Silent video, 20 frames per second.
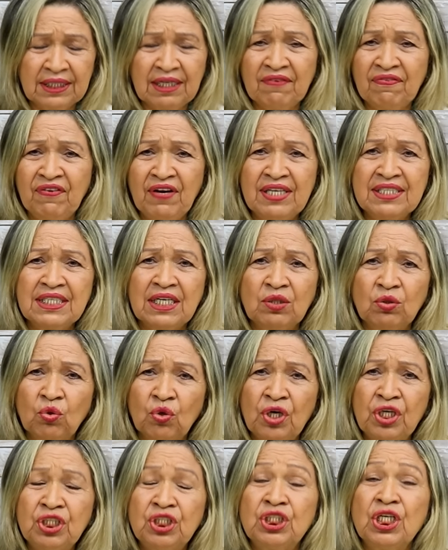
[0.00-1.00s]
tá? Fez à
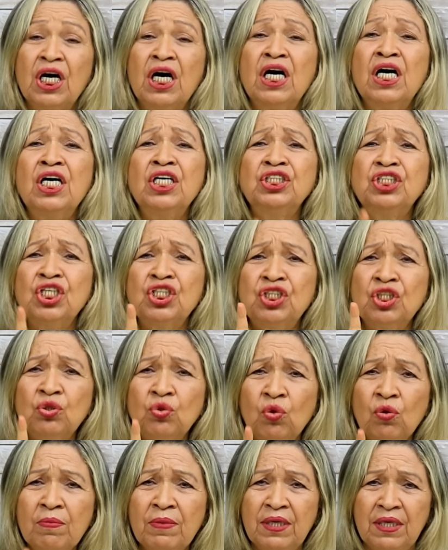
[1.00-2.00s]
noite antes de
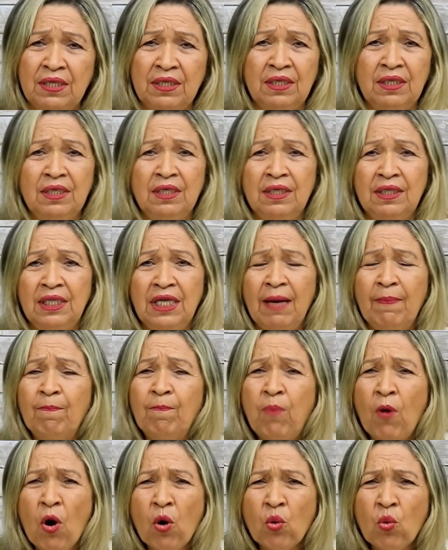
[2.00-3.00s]
dormir, né?
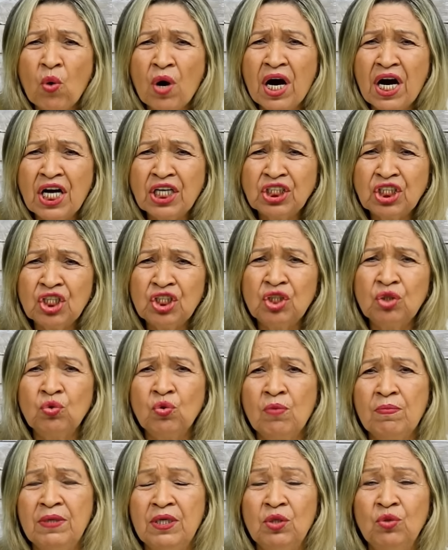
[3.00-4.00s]
Pouco antes de
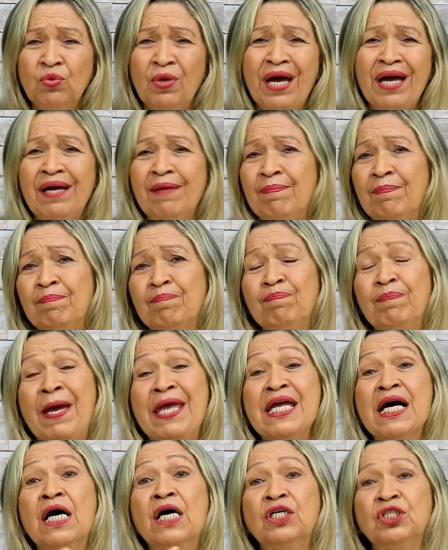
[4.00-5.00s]
dormir, não é
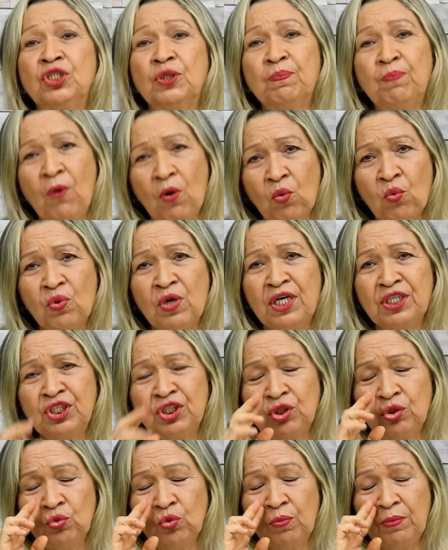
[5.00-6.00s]
bem antes, pouco
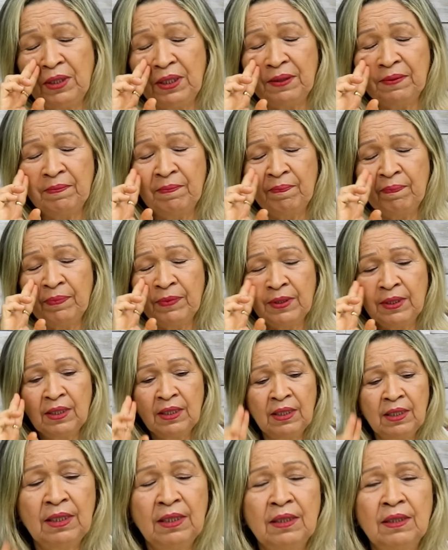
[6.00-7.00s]
antes de dormir.
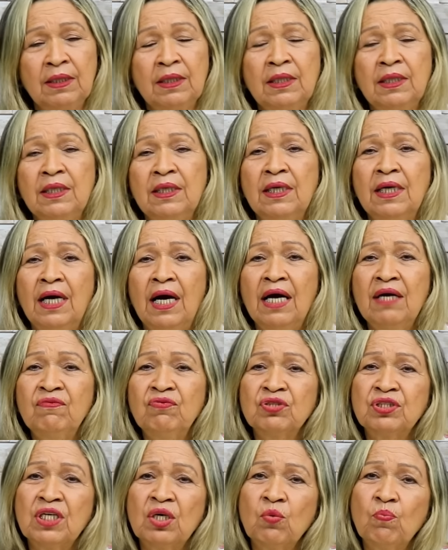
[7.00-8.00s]
Aí
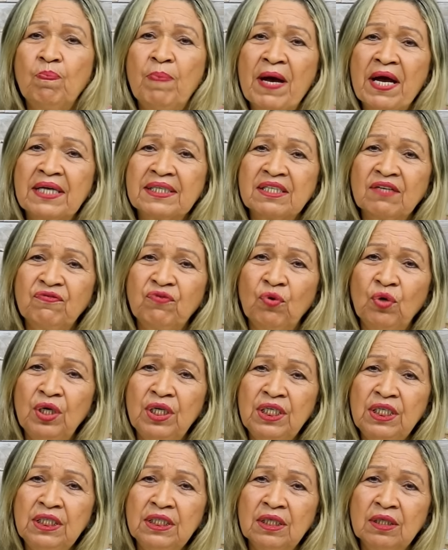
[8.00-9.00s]
você pega essa
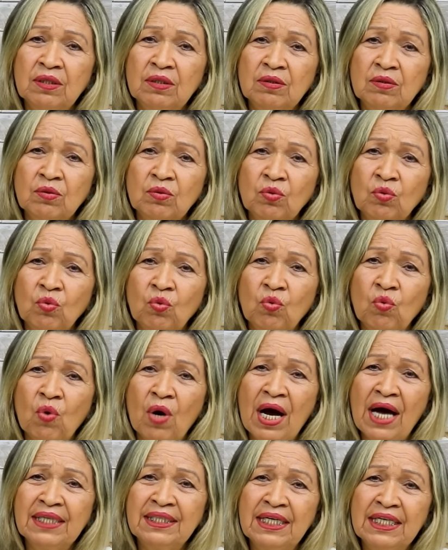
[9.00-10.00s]
folhinha,
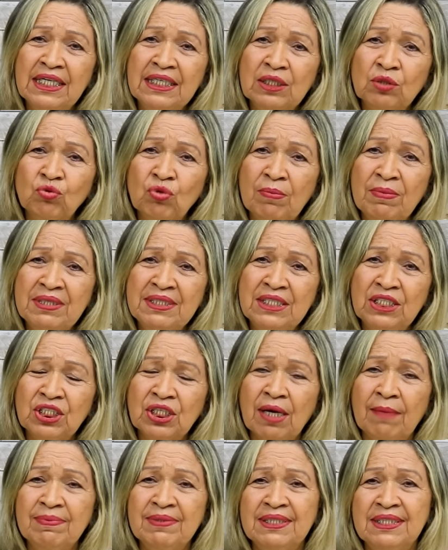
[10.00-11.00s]
guarda ali na sua mesinha de
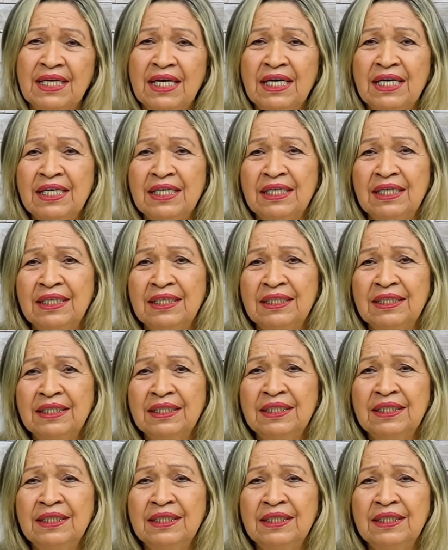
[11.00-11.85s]
cabeceira,